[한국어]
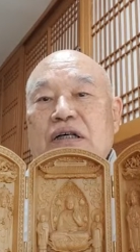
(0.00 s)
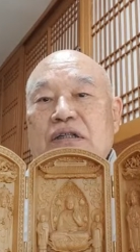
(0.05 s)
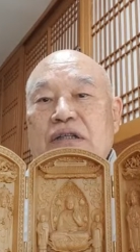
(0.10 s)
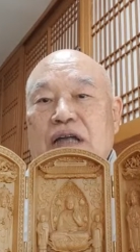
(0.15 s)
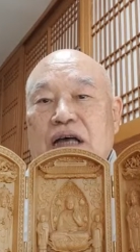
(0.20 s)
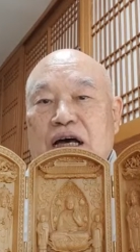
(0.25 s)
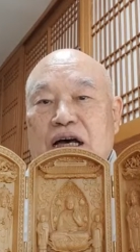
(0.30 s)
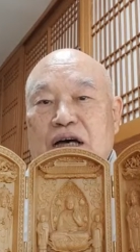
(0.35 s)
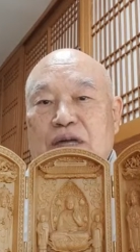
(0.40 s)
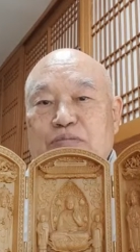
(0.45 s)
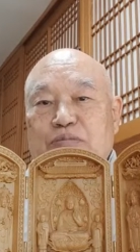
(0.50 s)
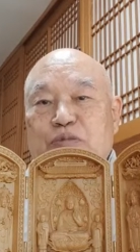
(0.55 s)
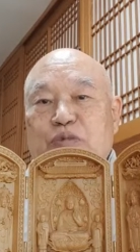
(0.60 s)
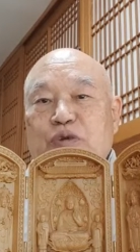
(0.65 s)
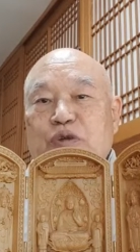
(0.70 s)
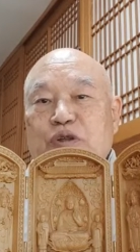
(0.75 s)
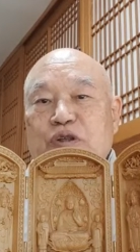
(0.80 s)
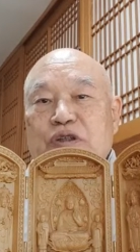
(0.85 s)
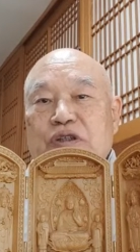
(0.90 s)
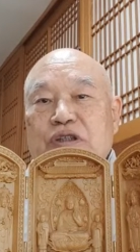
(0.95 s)

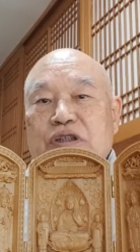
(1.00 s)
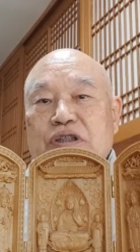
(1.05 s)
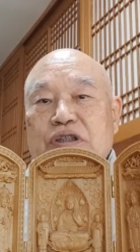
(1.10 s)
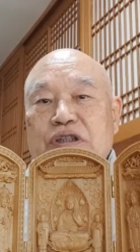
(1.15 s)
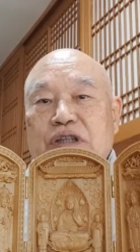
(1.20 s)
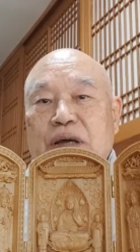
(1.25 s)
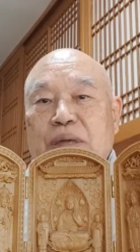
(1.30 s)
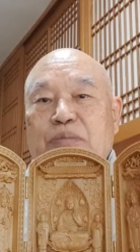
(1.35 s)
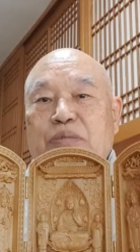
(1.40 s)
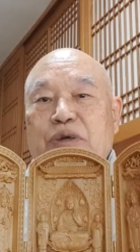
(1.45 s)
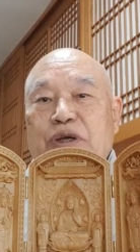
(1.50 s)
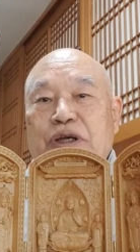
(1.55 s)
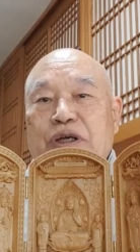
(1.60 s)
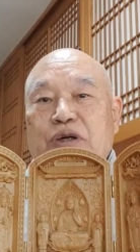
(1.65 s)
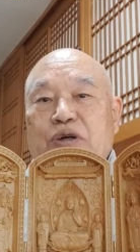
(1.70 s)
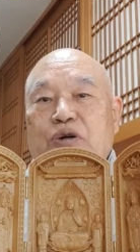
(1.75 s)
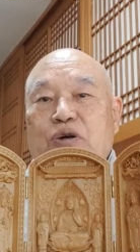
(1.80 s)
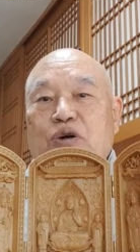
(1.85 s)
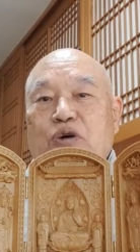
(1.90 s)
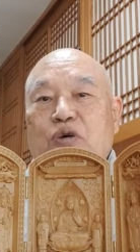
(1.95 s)
담뿍 담겨
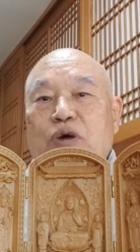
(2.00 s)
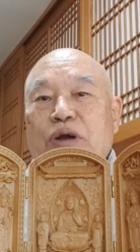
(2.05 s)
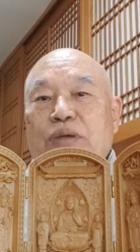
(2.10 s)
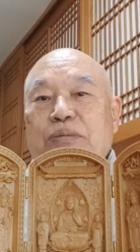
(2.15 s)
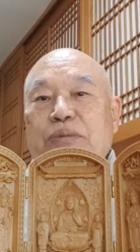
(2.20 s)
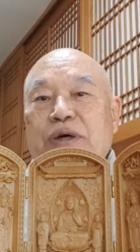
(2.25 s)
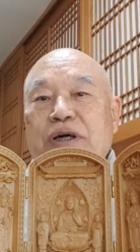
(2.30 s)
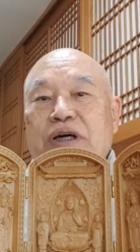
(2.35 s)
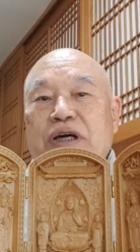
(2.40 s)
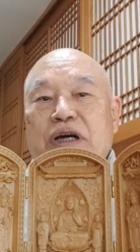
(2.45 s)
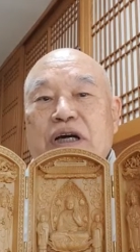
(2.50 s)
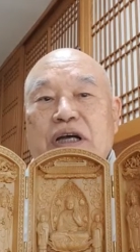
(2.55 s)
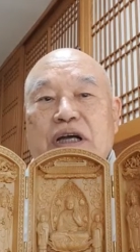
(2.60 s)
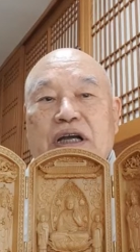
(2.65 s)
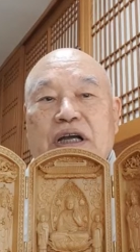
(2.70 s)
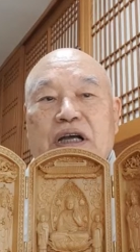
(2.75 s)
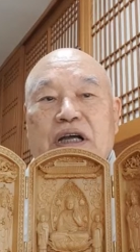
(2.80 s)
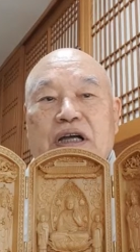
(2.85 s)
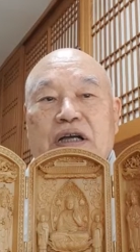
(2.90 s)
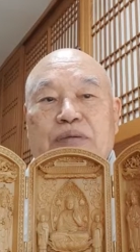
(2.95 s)
있고
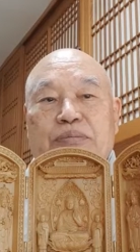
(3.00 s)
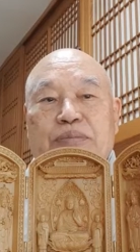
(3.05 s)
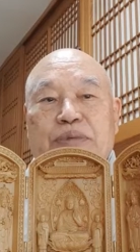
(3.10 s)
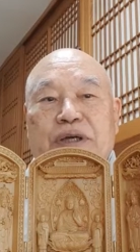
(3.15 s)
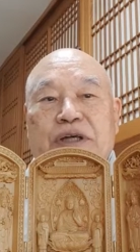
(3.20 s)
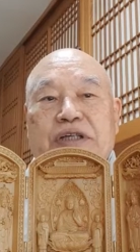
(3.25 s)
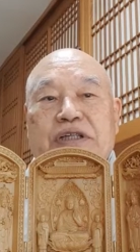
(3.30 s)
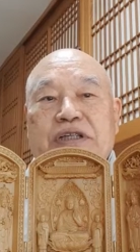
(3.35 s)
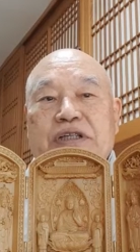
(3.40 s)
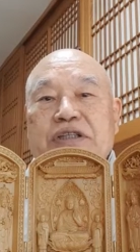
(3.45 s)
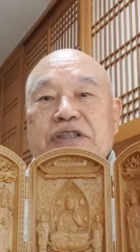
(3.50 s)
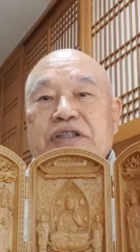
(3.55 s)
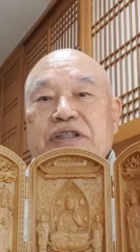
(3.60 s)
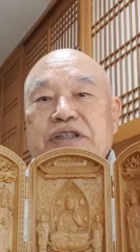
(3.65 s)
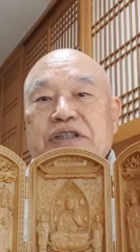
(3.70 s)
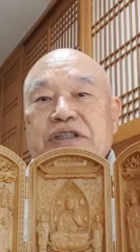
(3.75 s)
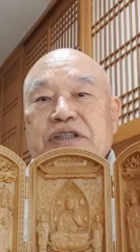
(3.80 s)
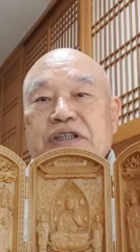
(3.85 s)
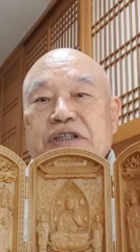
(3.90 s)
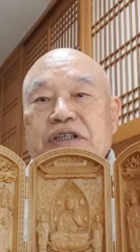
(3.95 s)
완벽하게 펼쳐져
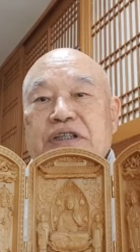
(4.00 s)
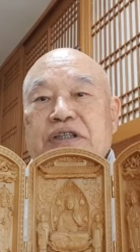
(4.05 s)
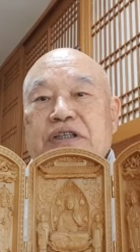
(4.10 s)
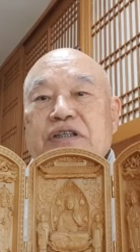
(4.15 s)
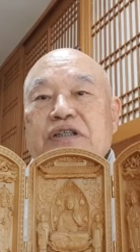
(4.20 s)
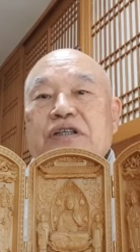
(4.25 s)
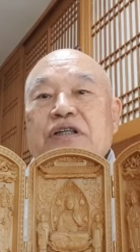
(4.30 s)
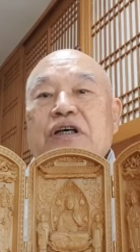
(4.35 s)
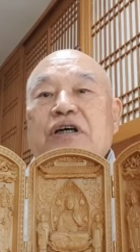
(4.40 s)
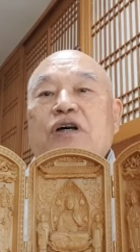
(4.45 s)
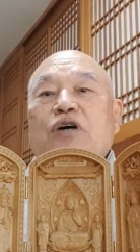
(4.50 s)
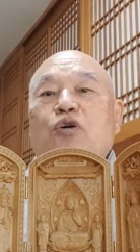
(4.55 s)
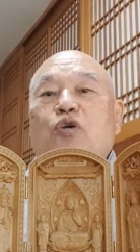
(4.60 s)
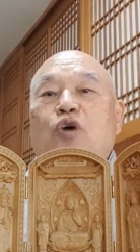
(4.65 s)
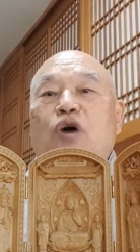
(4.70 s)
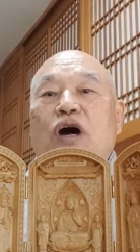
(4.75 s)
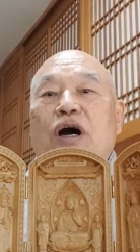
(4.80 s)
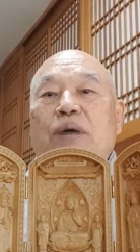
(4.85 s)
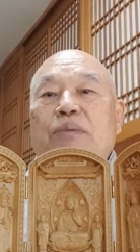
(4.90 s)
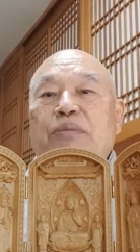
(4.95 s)
있는
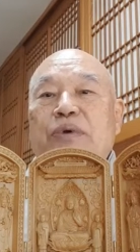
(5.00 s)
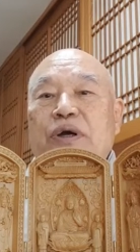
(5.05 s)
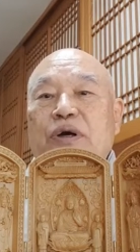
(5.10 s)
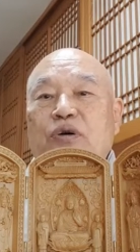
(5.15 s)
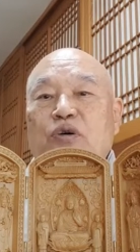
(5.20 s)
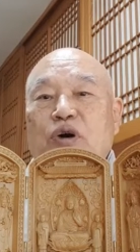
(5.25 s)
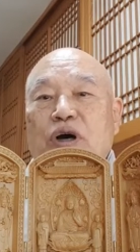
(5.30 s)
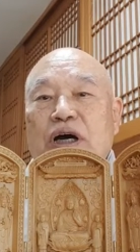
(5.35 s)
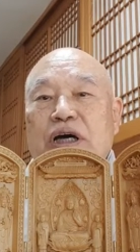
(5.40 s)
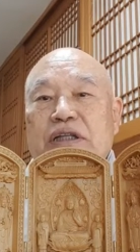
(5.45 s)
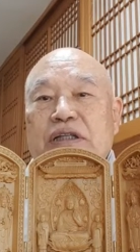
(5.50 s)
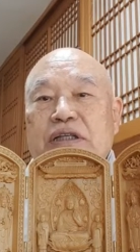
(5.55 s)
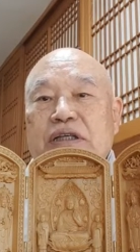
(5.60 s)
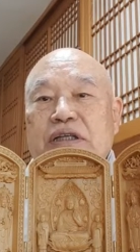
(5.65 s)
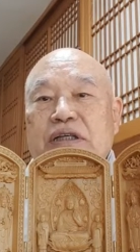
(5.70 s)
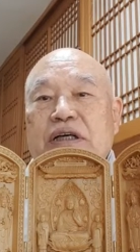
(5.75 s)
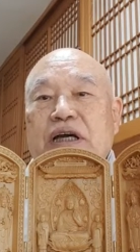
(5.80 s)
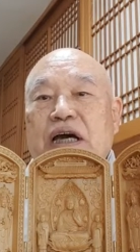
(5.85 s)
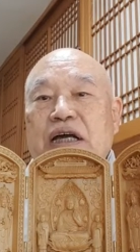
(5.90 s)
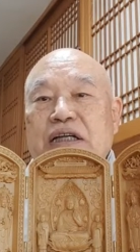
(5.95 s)
화엄경과
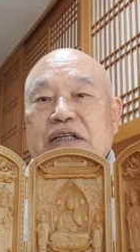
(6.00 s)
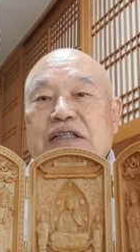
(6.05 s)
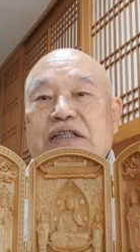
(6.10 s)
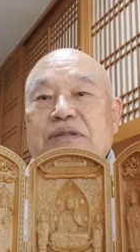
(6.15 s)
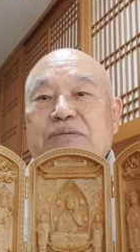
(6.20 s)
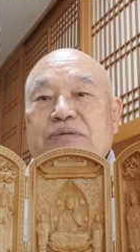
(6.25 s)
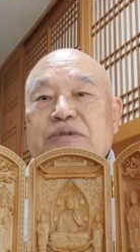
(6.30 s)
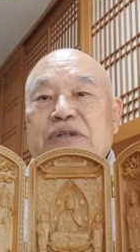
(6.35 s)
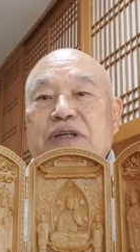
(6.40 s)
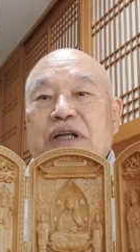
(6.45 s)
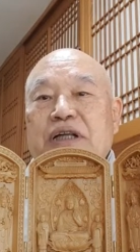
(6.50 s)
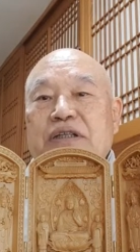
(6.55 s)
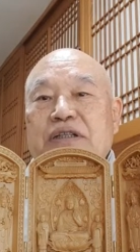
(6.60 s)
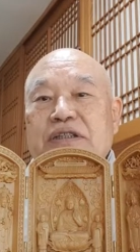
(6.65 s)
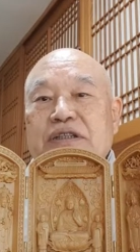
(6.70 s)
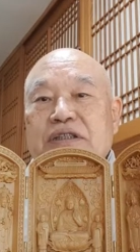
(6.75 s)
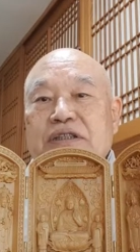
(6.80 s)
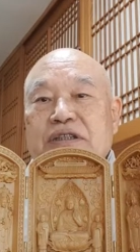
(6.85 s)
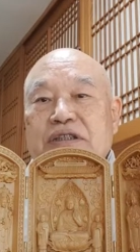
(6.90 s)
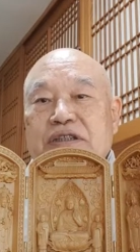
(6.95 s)
같은 가르침을
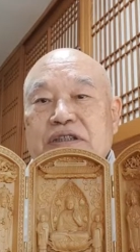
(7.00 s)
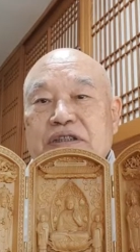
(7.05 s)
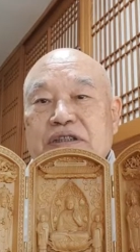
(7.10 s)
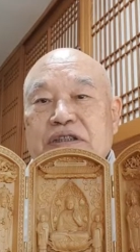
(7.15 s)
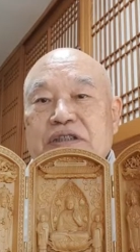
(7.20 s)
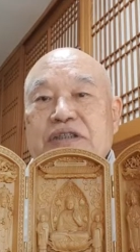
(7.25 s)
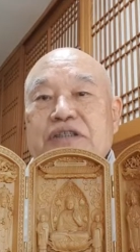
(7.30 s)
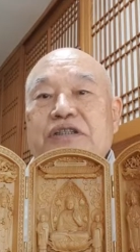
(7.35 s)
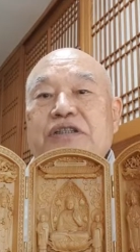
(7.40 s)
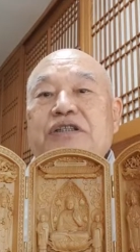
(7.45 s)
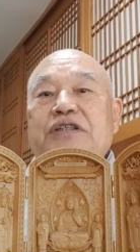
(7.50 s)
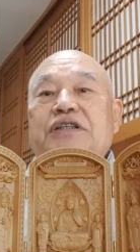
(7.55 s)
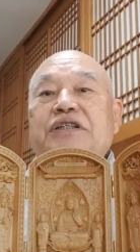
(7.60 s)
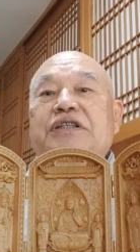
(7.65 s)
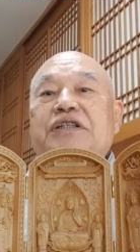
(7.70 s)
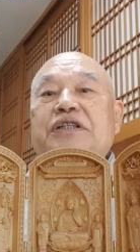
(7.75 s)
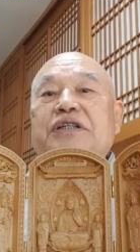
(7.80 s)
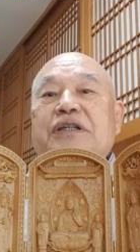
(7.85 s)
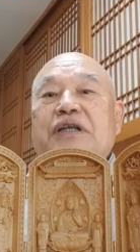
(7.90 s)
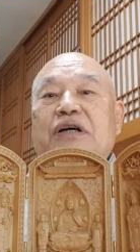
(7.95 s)
저는 늘
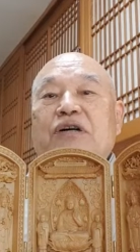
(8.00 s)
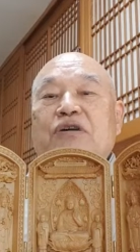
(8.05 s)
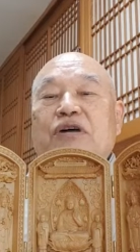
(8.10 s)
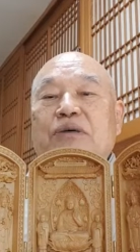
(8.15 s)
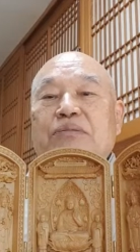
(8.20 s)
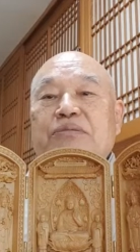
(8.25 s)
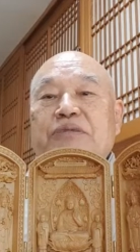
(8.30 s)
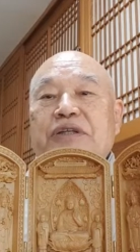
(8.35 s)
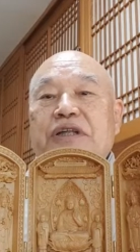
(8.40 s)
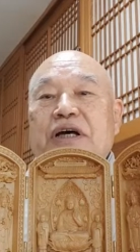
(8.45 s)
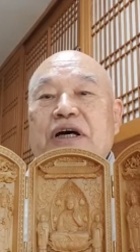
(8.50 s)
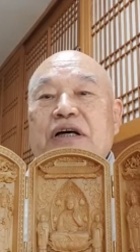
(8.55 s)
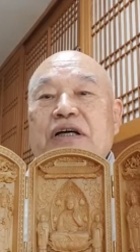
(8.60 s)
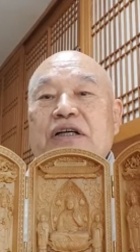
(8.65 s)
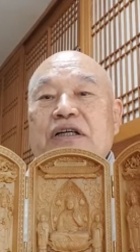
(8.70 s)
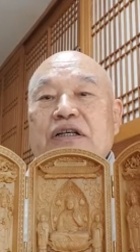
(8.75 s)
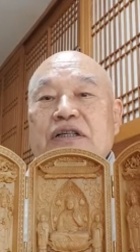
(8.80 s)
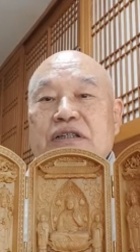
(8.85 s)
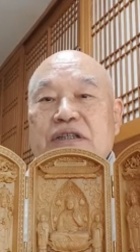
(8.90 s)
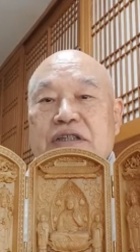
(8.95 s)
선지식이라고 합니다.
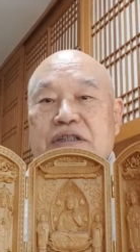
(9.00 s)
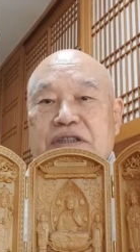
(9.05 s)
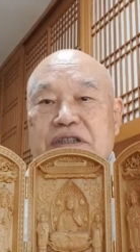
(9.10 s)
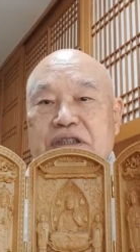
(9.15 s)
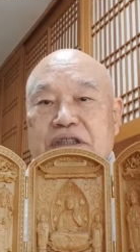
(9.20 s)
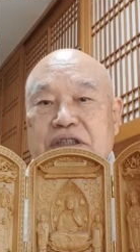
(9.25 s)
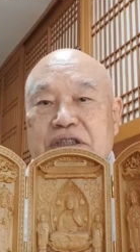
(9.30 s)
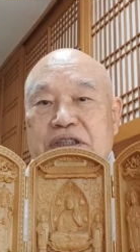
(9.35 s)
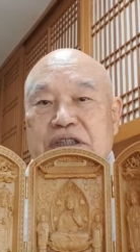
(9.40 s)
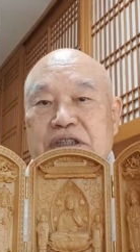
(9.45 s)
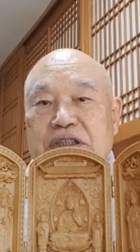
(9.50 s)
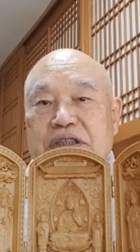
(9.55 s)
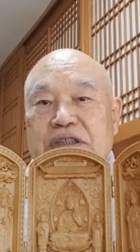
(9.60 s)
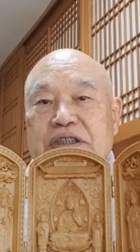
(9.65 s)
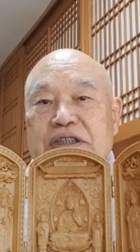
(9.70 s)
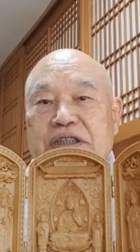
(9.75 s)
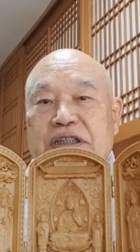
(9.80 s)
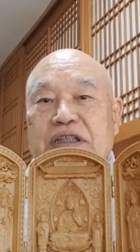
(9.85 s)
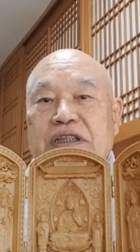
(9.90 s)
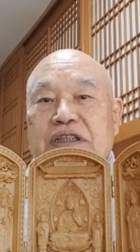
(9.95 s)
그래서
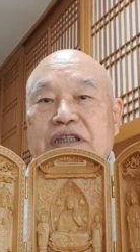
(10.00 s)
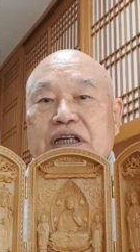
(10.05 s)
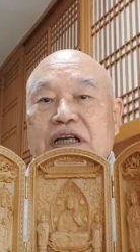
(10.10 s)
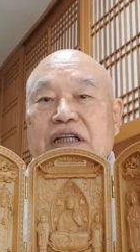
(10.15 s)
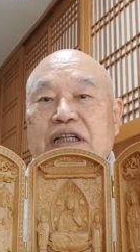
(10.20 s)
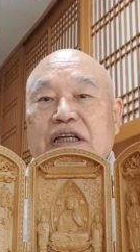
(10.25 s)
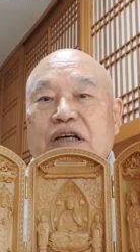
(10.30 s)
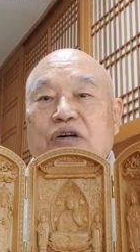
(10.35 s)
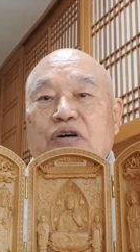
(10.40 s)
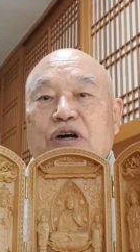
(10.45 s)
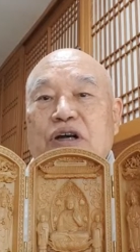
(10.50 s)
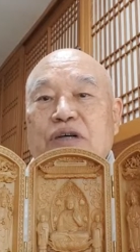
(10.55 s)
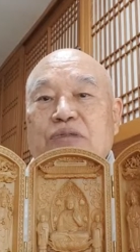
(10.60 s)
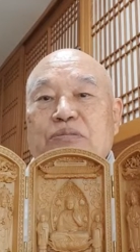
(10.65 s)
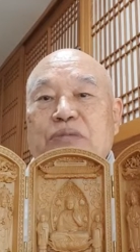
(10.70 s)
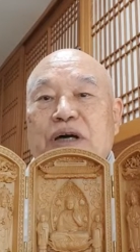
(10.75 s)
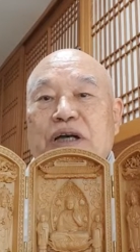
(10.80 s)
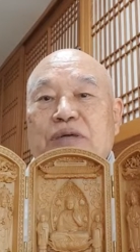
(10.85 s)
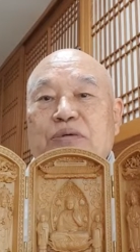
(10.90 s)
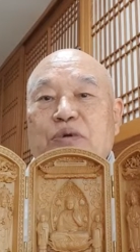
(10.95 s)
선지식을 친근한다고 하는
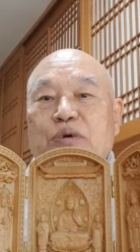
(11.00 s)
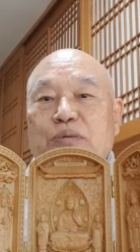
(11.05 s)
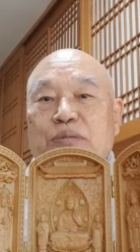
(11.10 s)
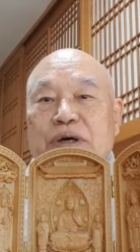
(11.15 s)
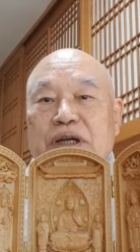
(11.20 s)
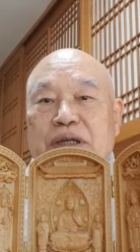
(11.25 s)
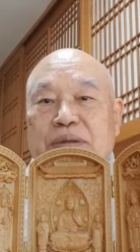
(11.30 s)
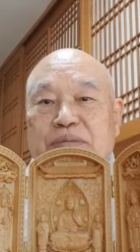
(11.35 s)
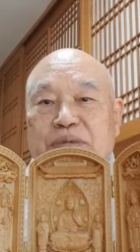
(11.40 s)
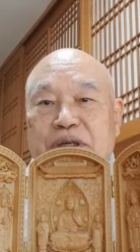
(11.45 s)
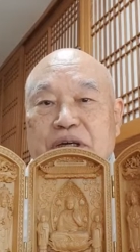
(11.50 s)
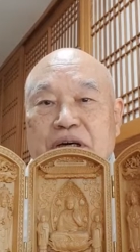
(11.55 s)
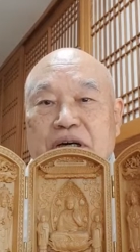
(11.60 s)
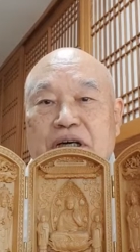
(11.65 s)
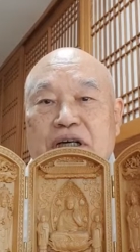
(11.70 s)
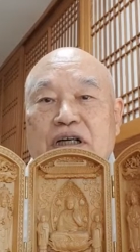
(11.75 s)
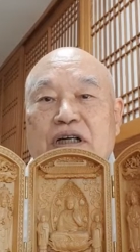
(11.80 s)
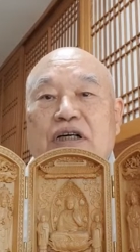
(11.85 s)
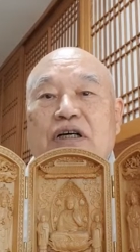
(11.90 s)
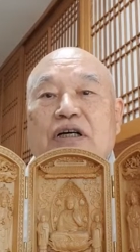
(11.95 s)
말이 뭔 말입니까?